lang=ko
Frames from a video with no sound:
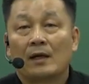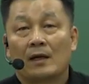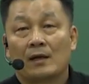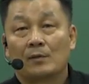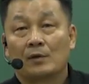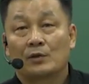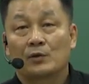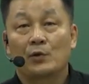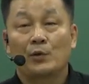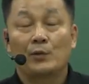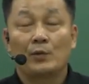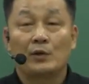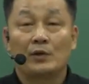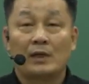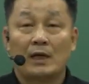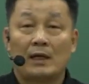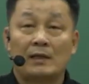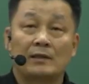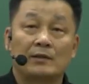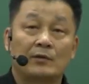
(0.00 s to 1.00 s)
아마
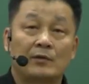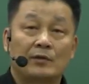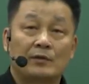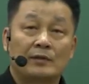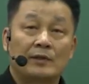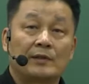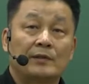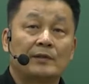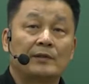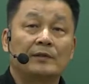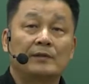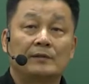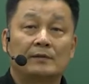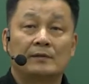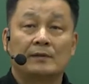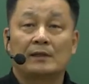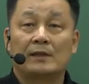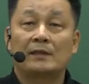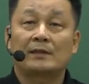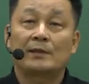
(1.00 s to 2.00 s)
초면이 아닌 것 같아요.
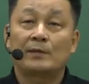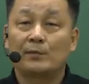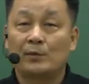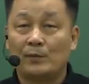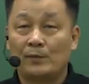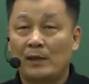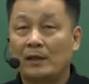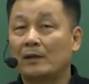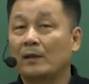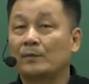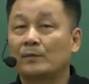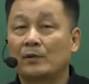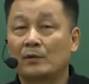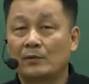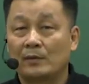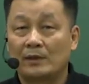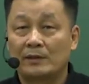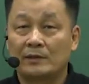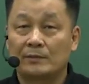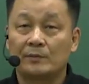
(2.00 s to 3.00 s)
네, 다시 한번 반갑다고
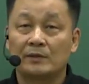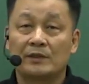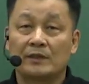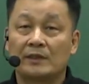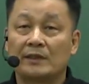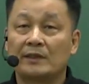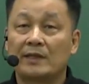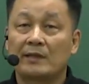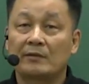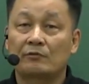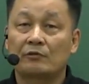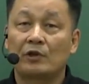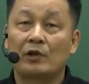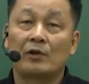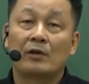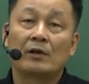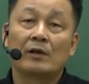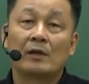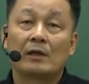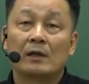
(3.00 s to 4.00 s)
말씀을
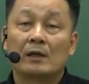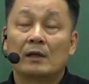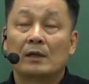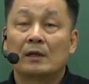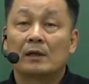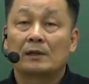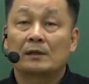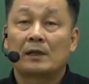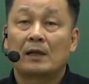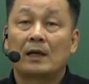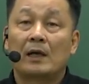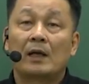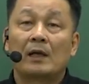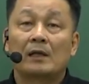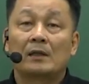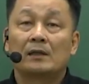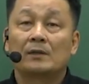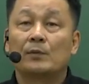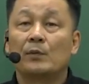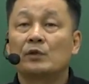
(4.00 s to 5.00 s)
드리겠고요. 자,
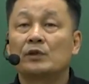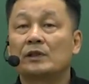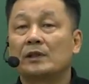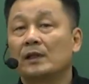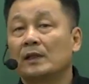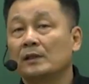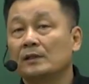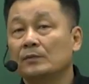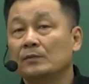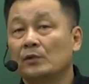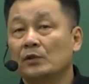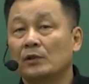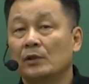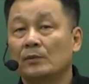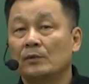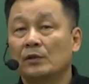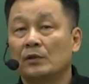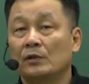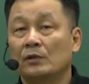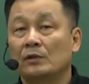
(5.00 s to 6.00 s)
이번 시간은
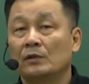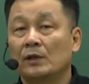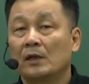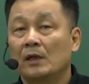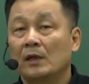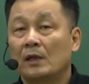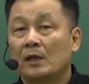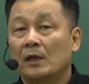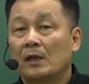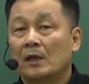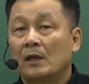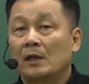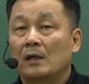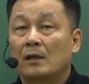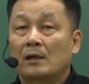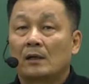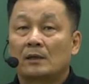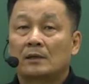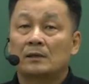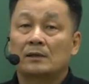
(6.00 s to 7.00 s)
뭐냐면
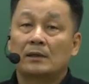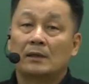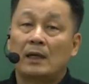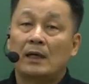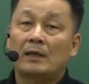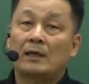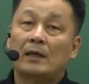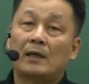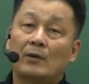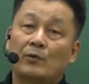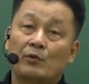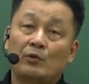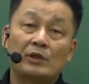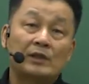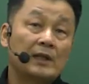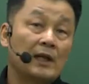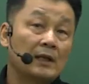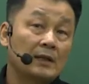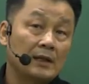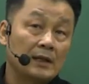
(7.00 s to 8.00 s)
그 하나
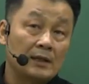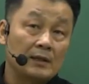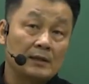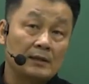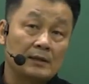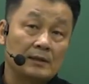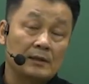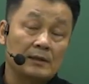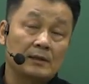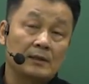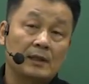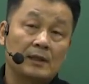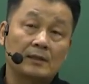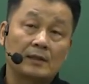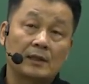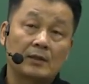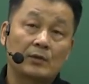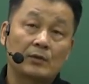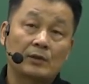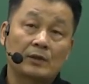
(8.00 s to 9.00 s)
윗단계인 기사
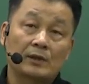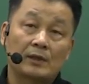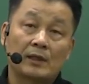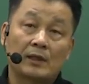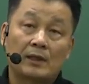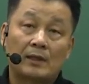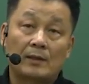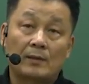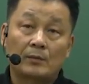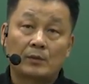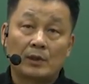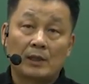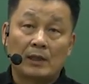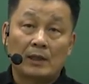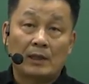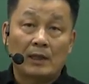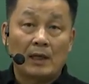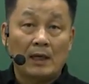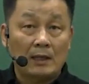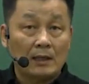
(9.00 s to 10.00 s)
산업
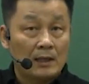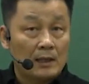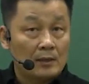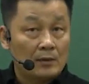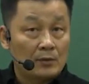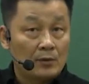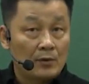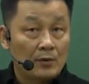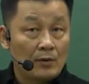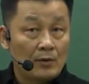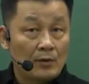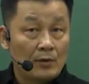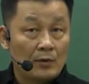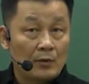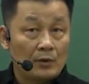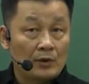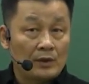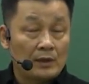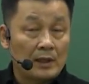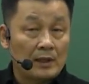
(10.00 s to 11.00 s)
기사보다 하나 도
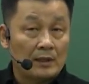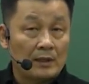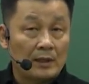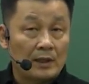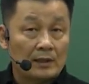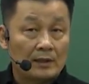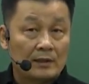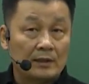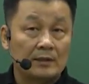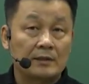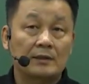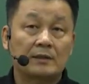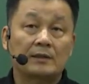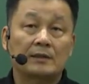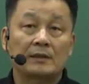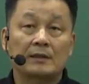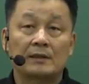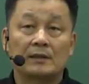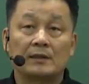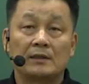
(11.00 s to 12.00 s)
윗단계, 즉
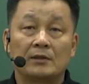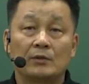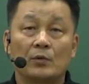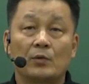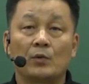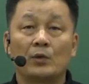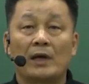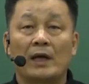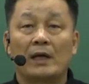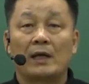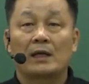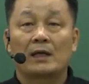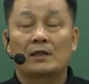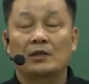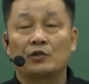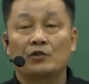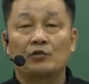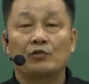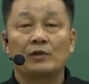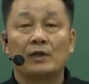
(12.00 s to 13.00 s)
이공계
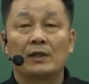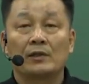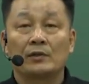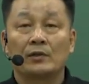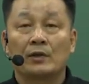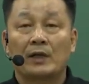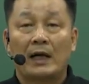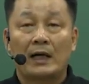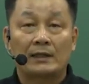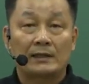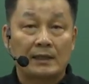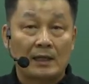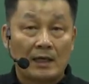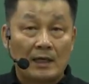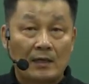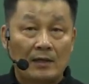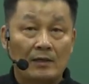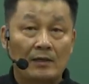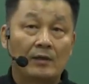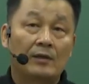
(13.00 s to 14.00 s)
기술계에서
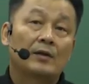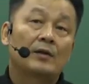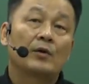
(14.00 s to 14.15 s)
가장